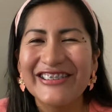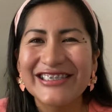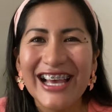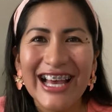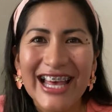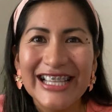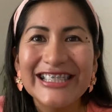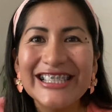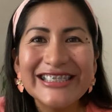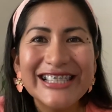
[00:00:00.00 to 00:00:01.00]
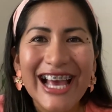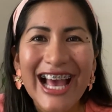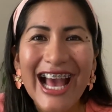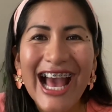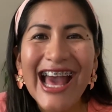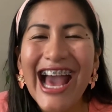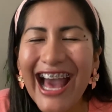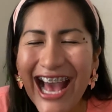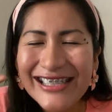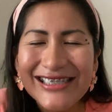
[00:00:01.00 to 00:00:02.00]
o sea, tienes que
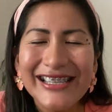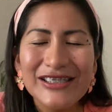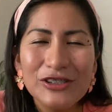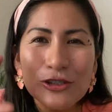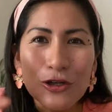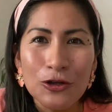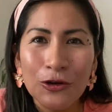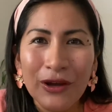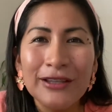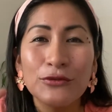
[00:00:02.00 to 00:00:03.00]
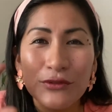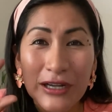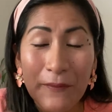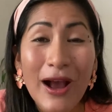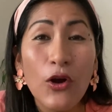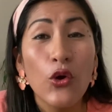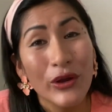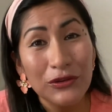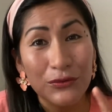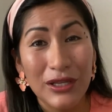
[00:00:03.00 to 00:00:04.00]
hacer solo en tu trabajo o
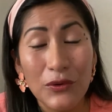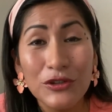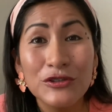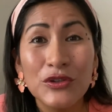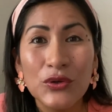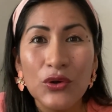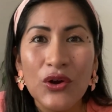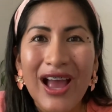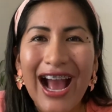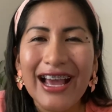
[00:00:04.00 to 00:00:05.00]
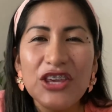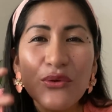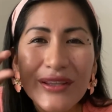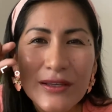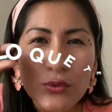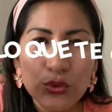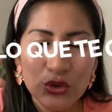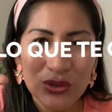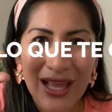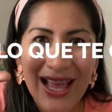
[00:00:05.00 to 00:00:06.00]
en tu negocio aquello que te
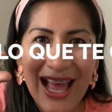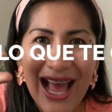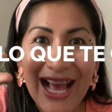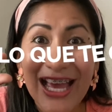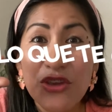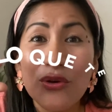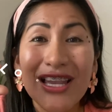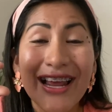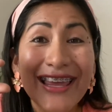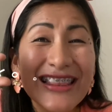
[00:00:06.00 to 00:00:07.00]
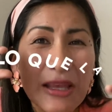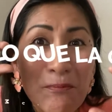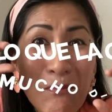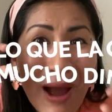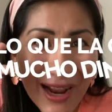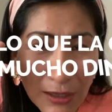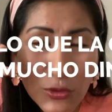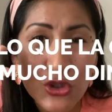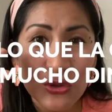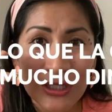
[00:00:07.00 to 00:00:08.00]
gusta, aquello que la gente paga
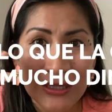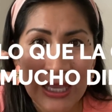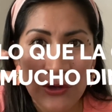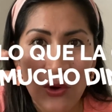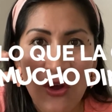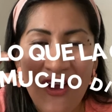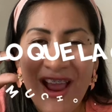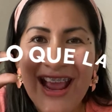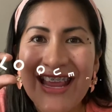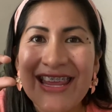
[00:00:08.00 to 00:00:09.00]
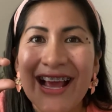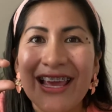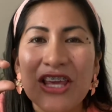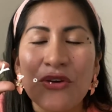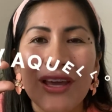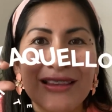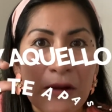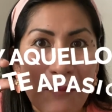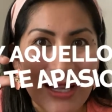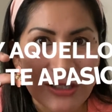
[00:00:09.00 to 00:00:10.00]
mucho dinero y aquello que te
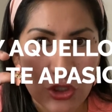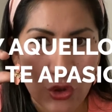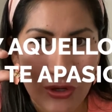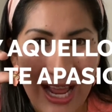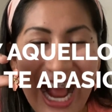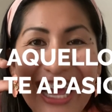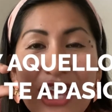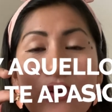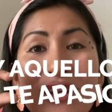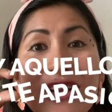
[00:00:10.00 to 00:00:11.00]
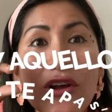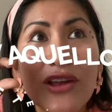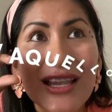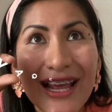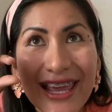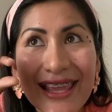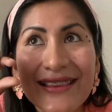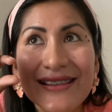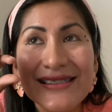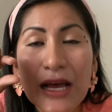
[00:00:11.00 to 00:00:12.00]
apasiona, aquello en lo que la
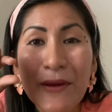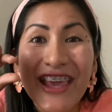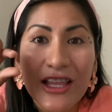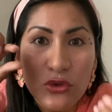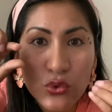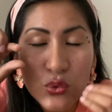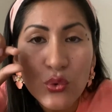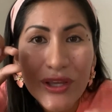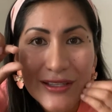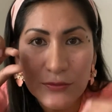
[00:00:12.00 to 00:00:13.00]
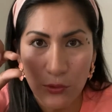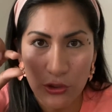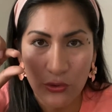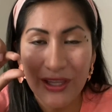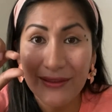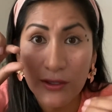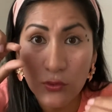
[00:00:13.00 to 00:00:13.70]
gente sabe que tú eres bueno, que te